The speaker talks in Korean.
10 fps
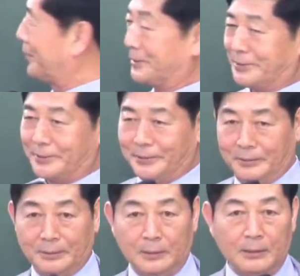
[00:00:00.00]

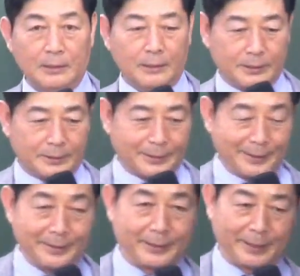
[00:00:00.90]
있지요?
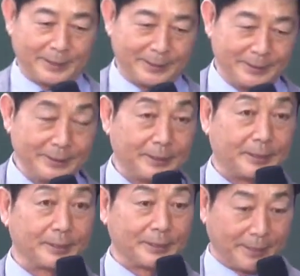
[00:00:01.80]
센터인
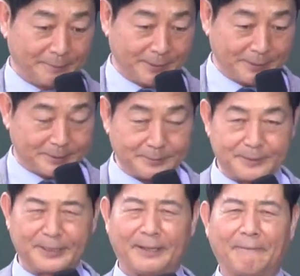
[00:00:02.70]
경남에
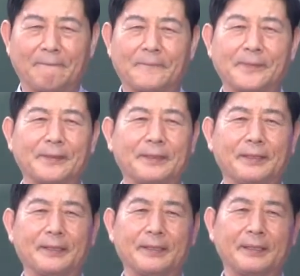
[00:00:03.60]
있습니다.
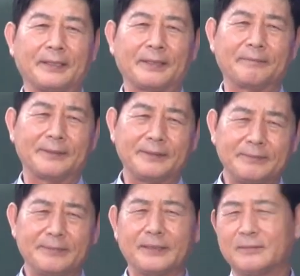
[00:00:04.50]
뭐
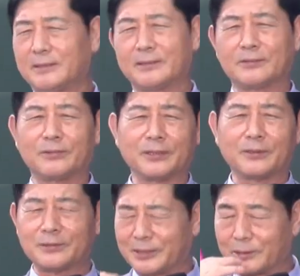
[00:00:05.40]
이런 소리
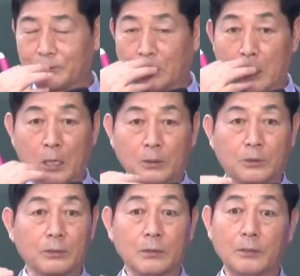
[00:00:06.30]
있고 시끄러운
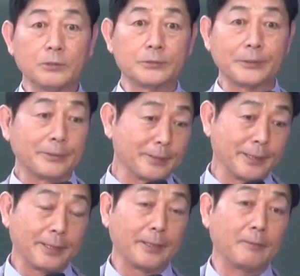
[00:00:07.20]
경남은
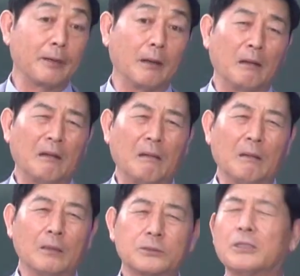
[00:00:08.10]
조용해. 왜?
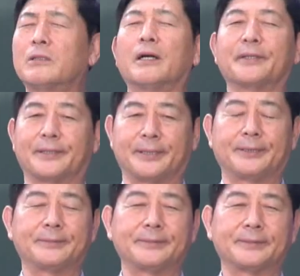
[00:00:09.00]
센터니까.
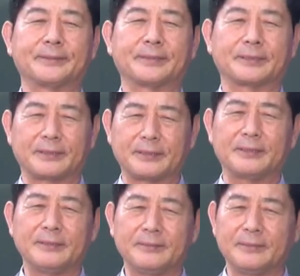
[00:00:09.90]
참
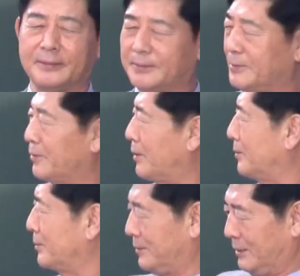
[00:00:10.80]

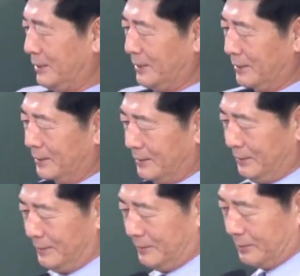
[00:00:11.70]
요란하죠.
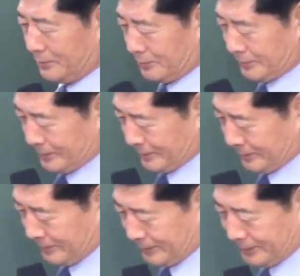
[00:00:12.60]
수도권이나
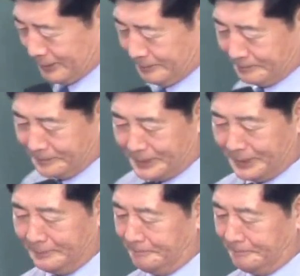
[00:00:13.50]
요란하지. 자,